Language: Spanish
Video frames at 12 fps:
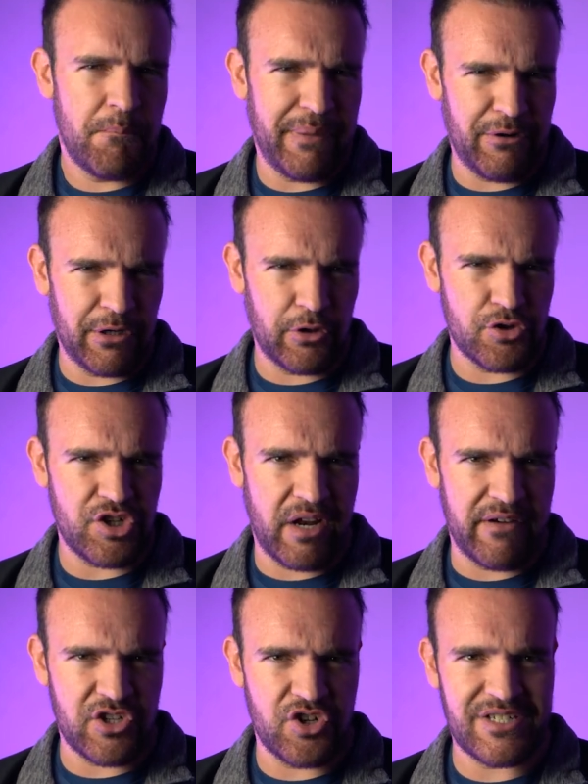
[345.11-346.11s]
pero incluso la
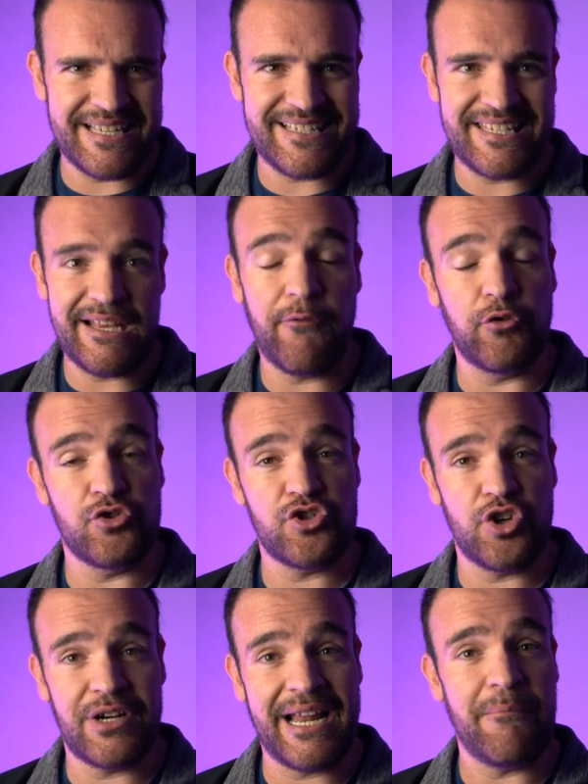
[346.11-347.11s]
versión sencilla
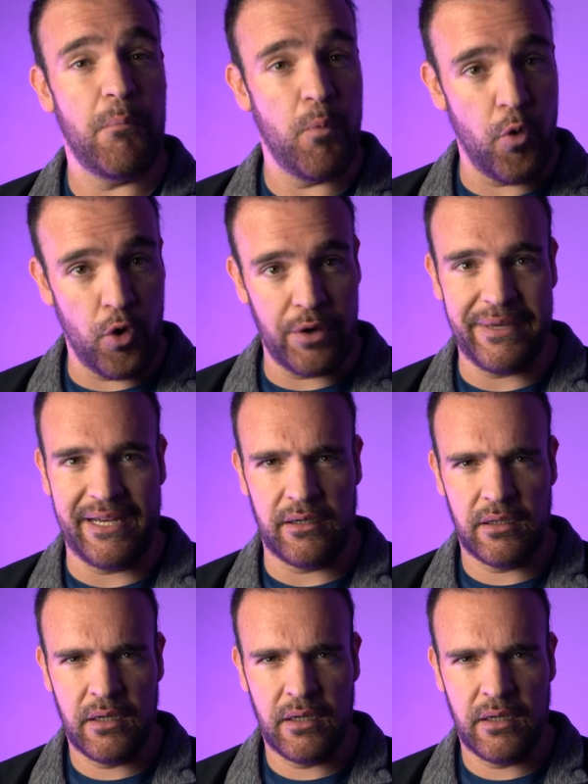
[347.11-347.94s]
funciona muy bien.